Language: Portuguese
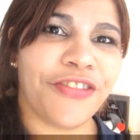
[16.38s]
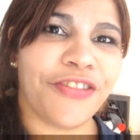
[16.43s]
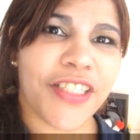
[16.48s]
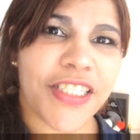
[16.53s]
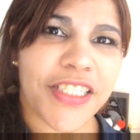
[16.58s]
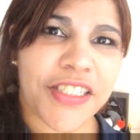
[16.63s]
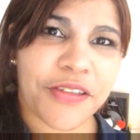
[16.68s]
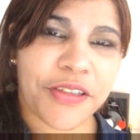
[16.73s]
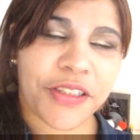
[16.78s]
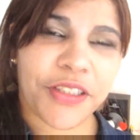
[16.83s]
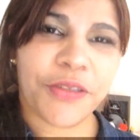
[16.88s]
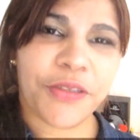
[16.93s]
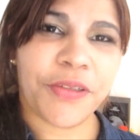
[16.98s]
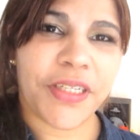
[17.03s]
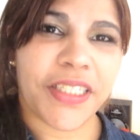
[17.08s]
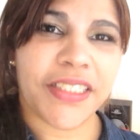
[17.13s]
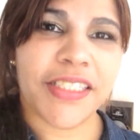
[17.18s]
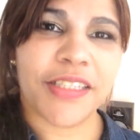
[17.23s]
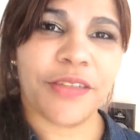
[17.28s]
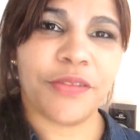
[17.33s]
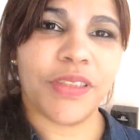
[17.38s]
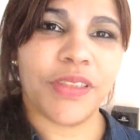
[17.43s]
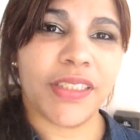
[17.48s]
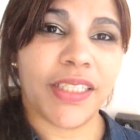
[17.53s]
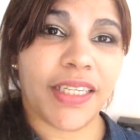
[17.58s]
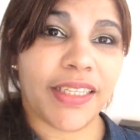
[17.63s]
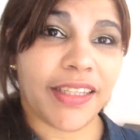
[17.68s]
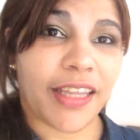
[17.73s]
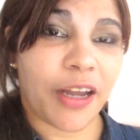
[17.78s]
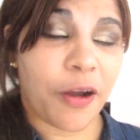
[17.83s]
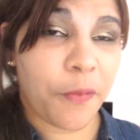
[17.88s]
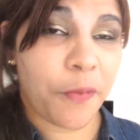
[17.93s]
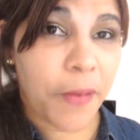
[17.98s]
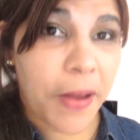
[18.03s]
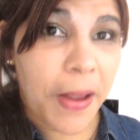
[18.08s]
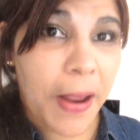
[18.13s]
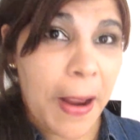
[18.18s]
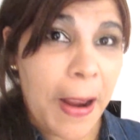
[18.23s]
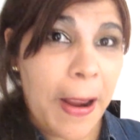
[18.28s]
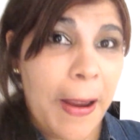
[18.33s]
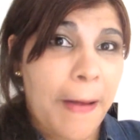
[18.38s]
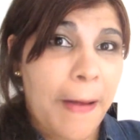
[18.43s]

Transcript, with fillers: fazendo a decoração de Natal,